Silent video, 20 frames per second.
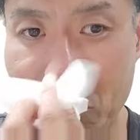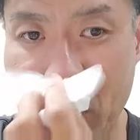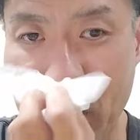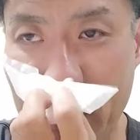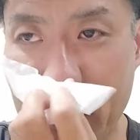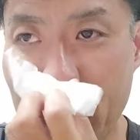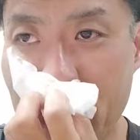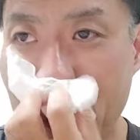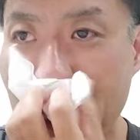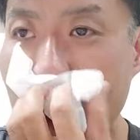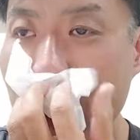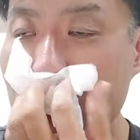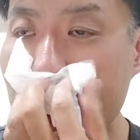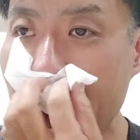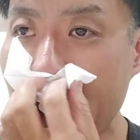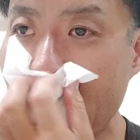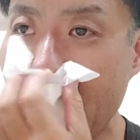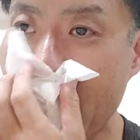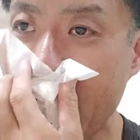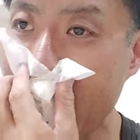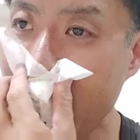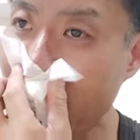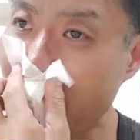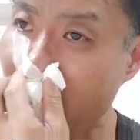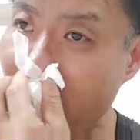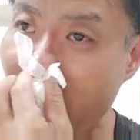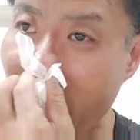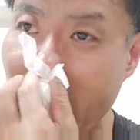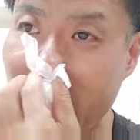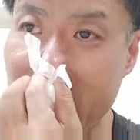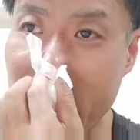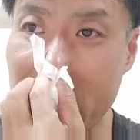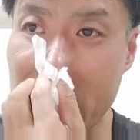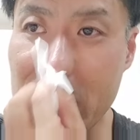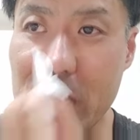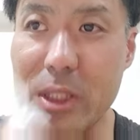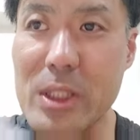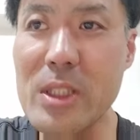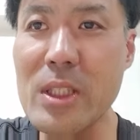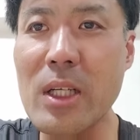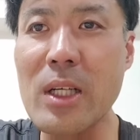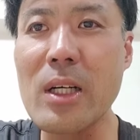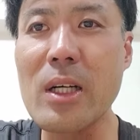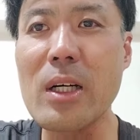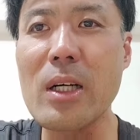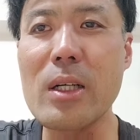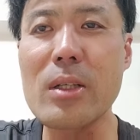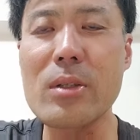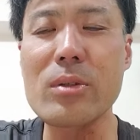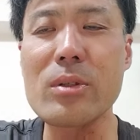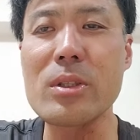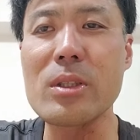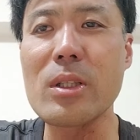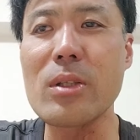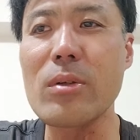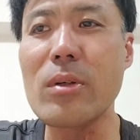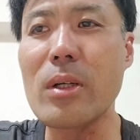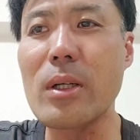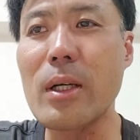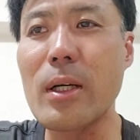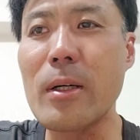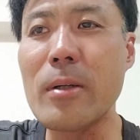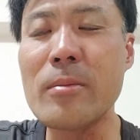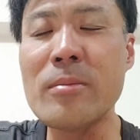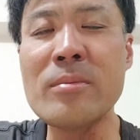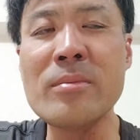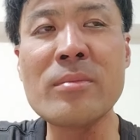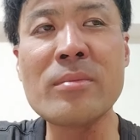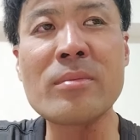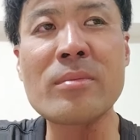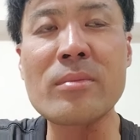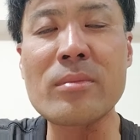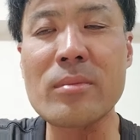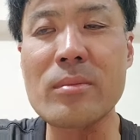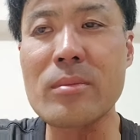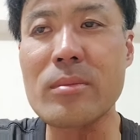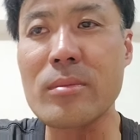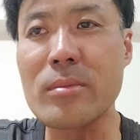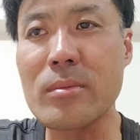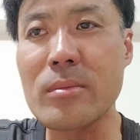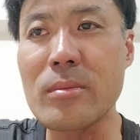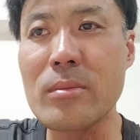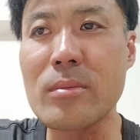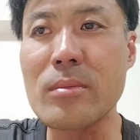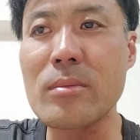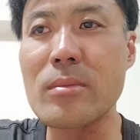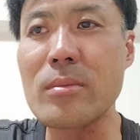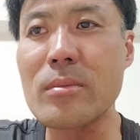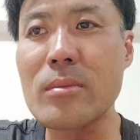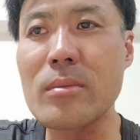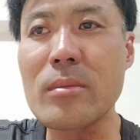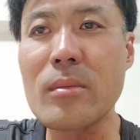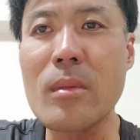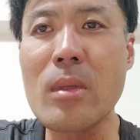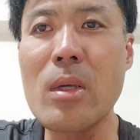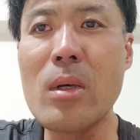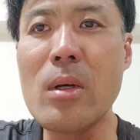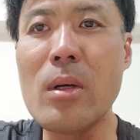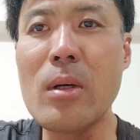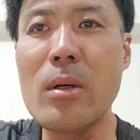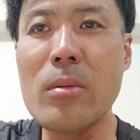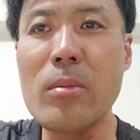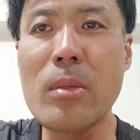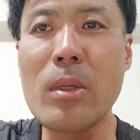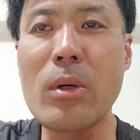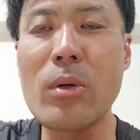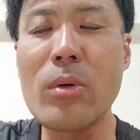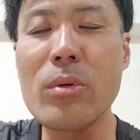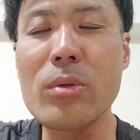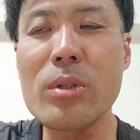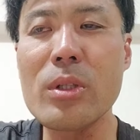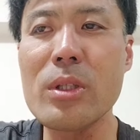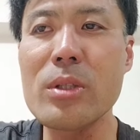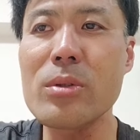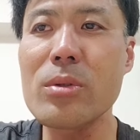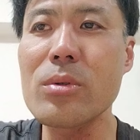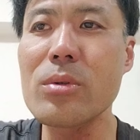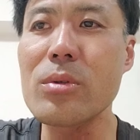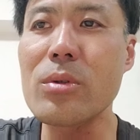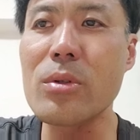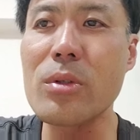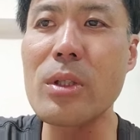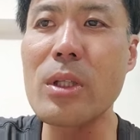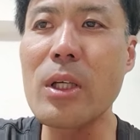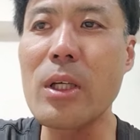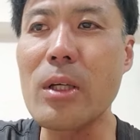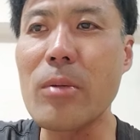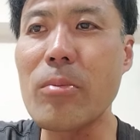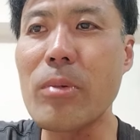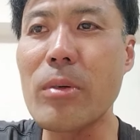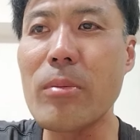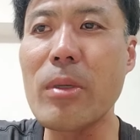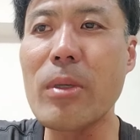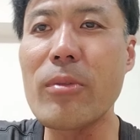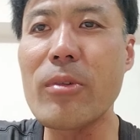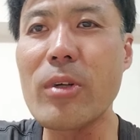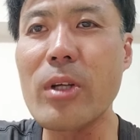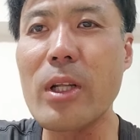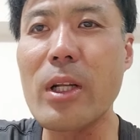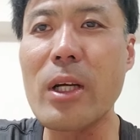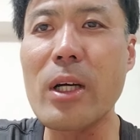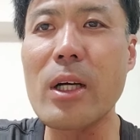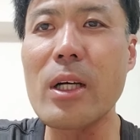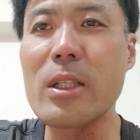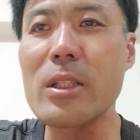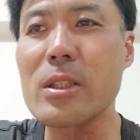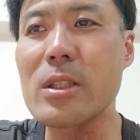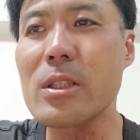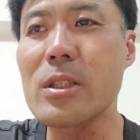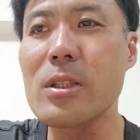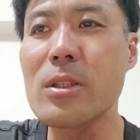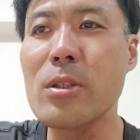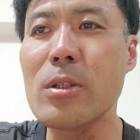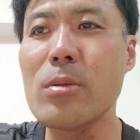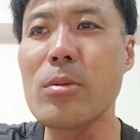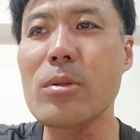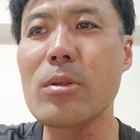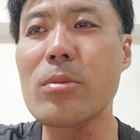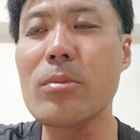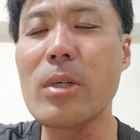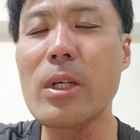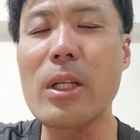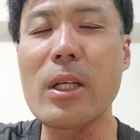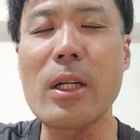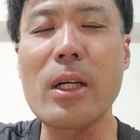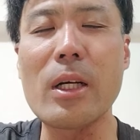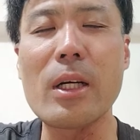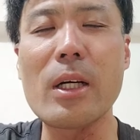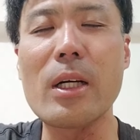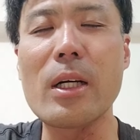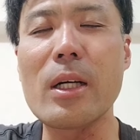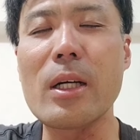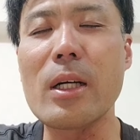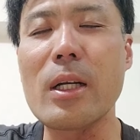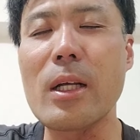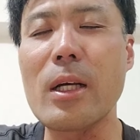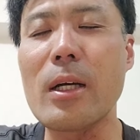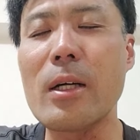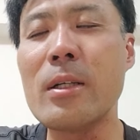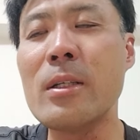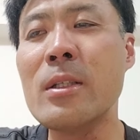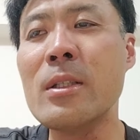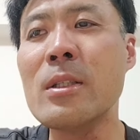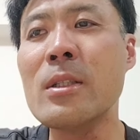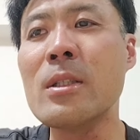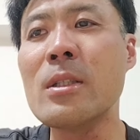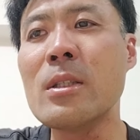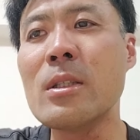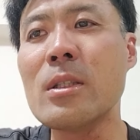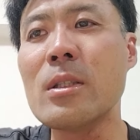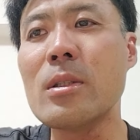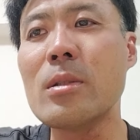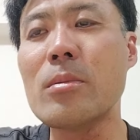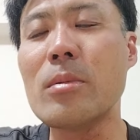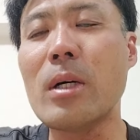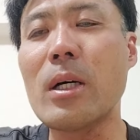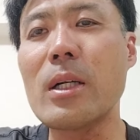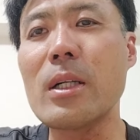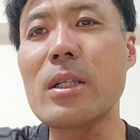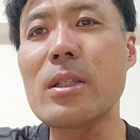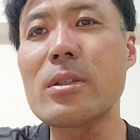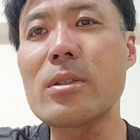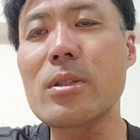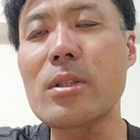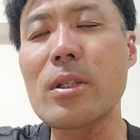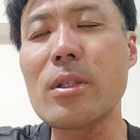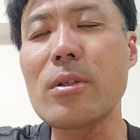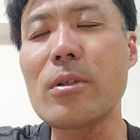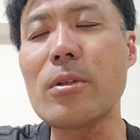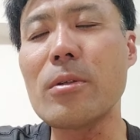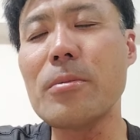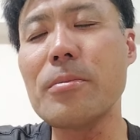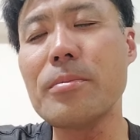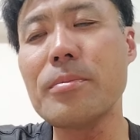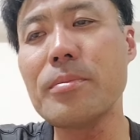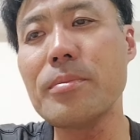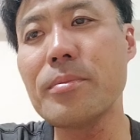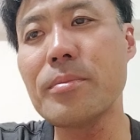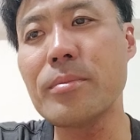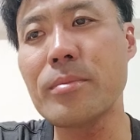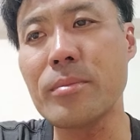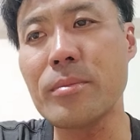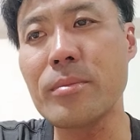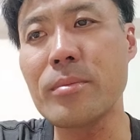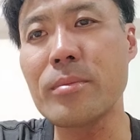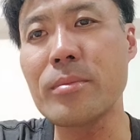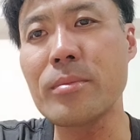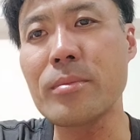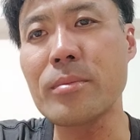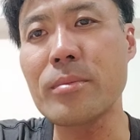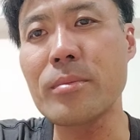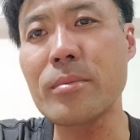夜中夜中でも丸1時間かかるんちゃうかなうん法定速度はねやっぱり守らなあかんし信号も止まらなあかんからまああれですけどうん